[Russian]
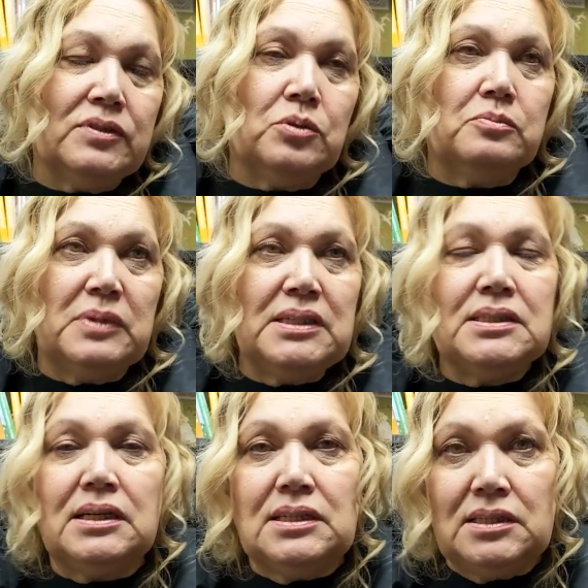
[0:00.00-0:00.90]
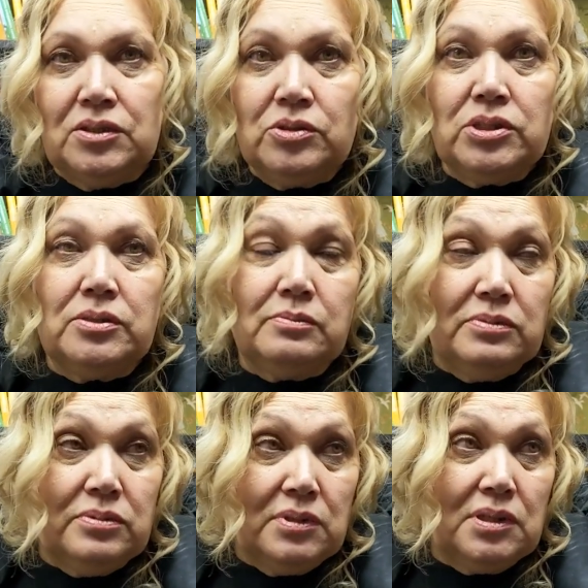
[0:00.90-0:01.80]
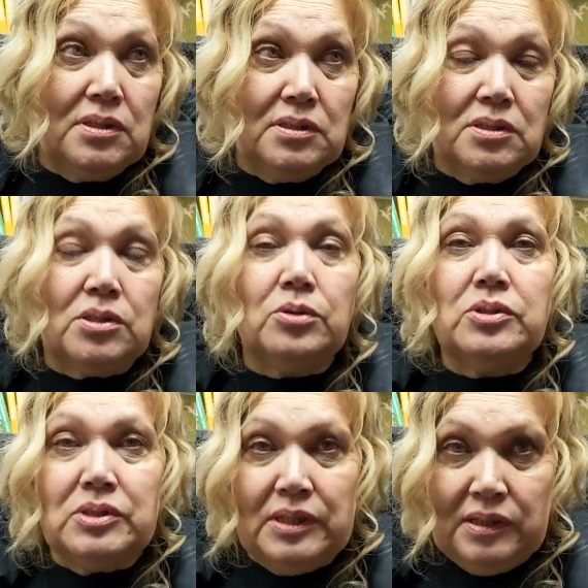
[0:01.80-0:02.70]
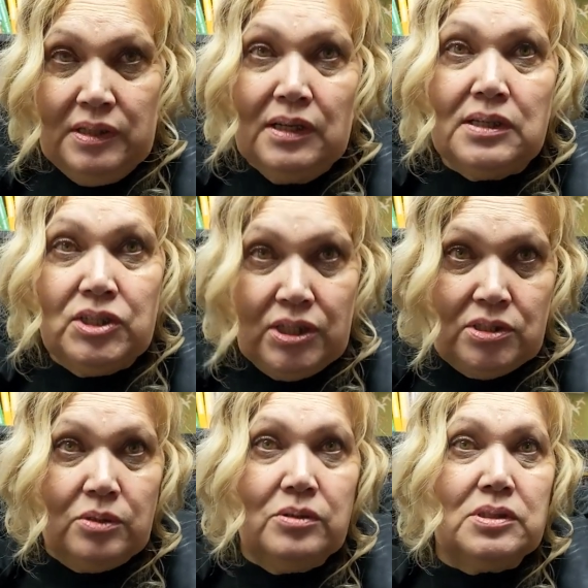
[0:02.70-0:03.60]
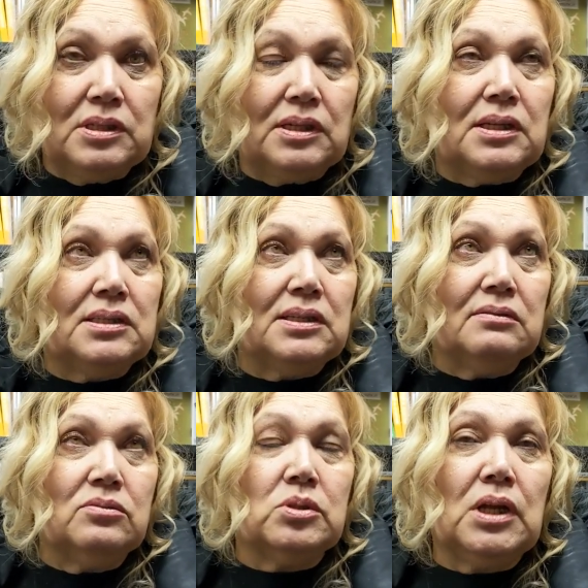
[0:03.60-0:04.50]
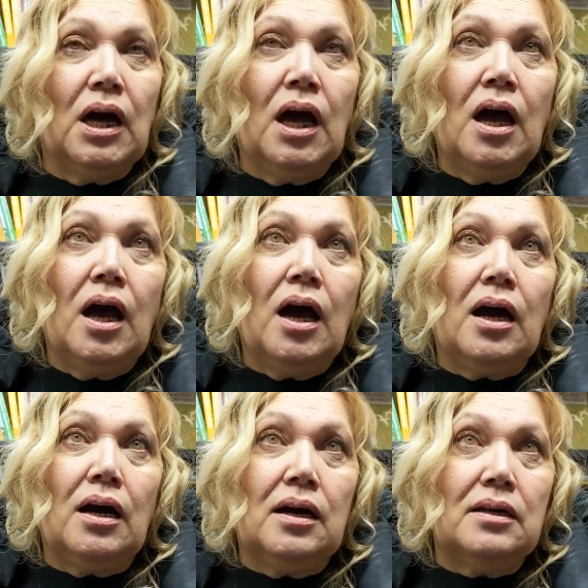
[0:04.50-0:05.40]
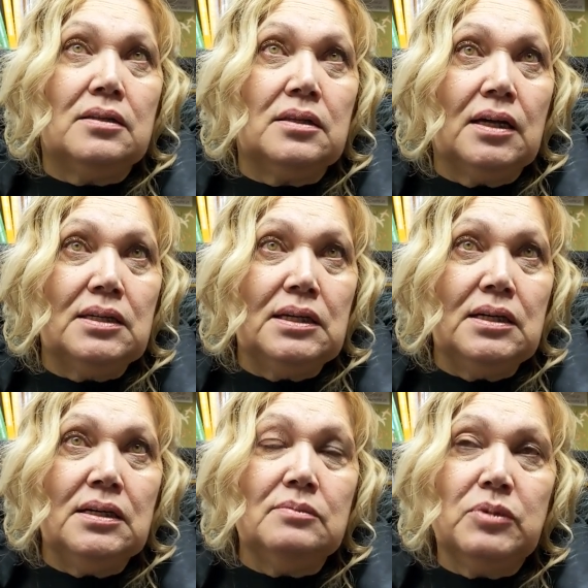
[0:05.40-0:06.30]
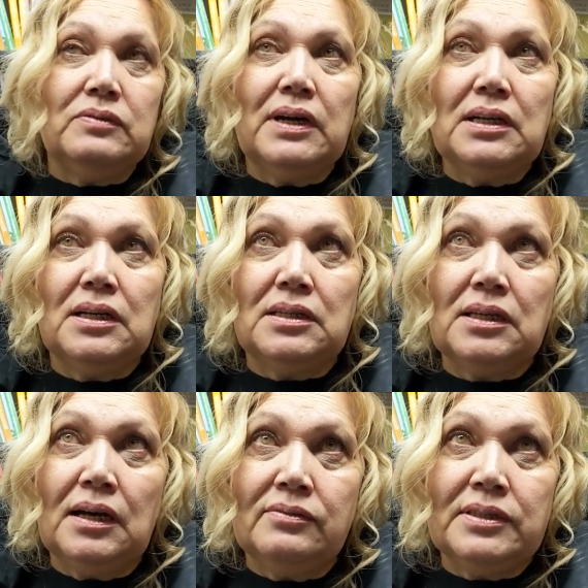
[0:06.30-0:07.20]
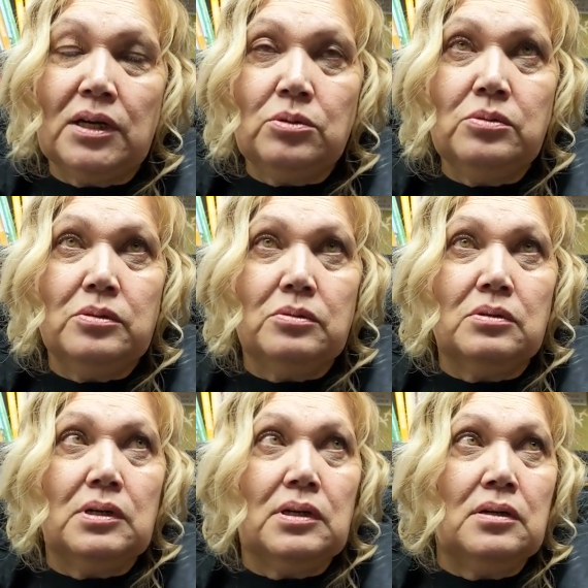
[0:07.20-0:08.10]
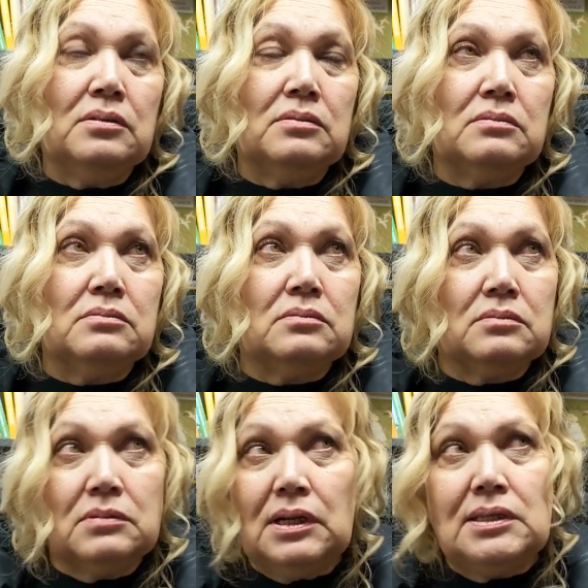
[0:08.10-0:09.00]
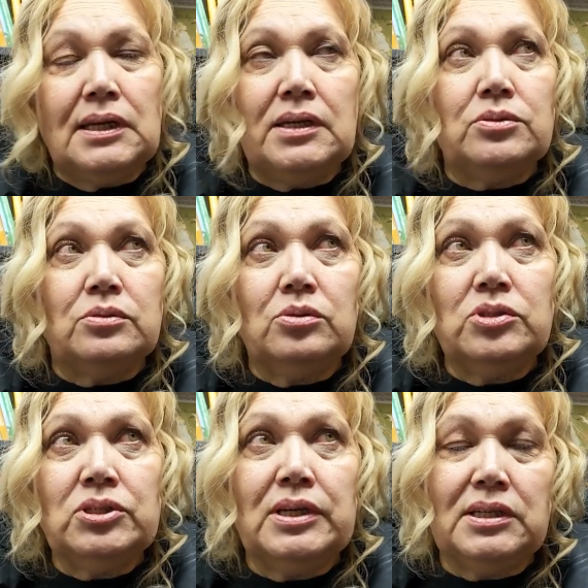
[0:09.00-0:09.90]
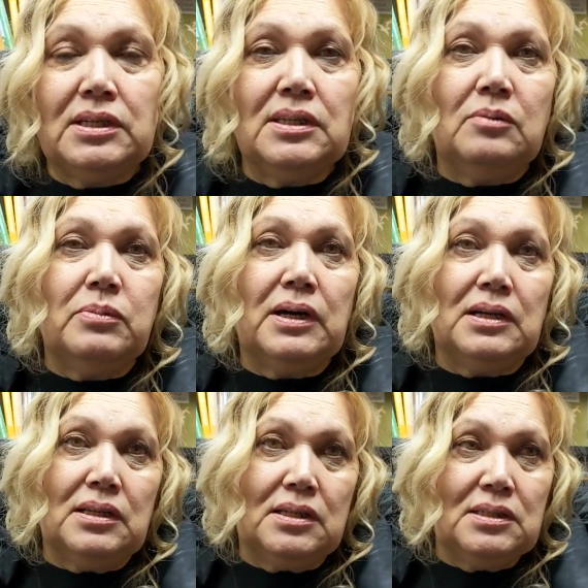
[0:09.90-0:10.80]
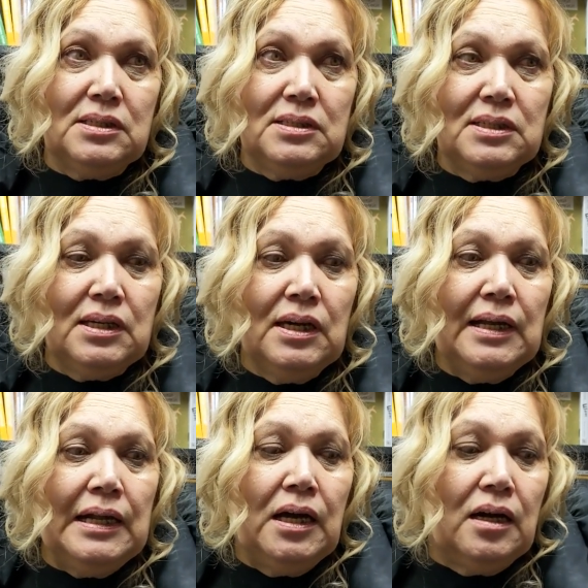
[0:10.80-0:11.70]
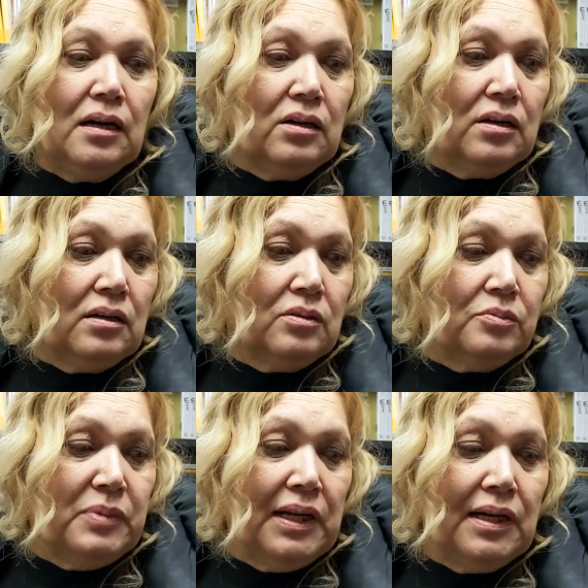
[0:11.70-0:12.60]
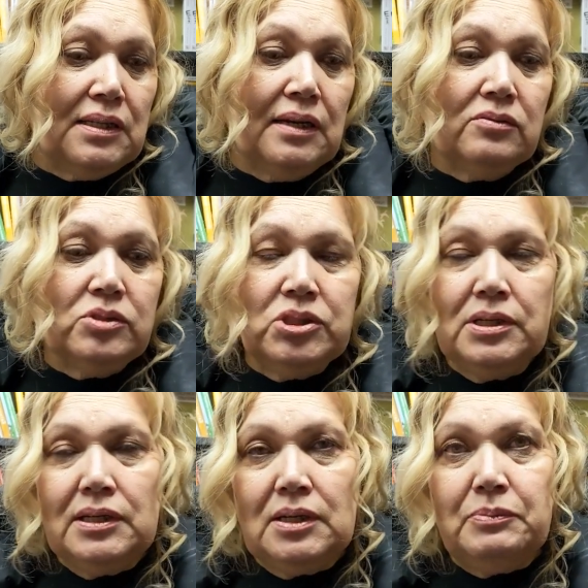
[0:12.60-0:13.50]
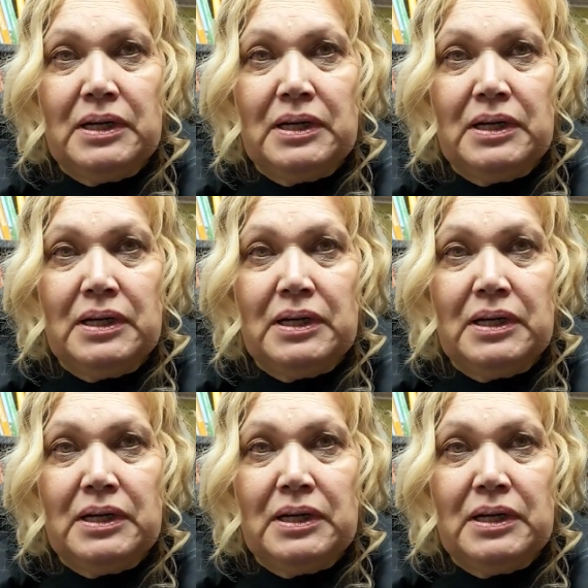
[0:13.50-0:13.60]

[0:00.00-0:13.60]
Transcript: в том месте, где должен был строиться, начать строиться этот завод. А, на них буквально на вторую ну, или третью ночь на них напали нацисты, а, убили одного человека,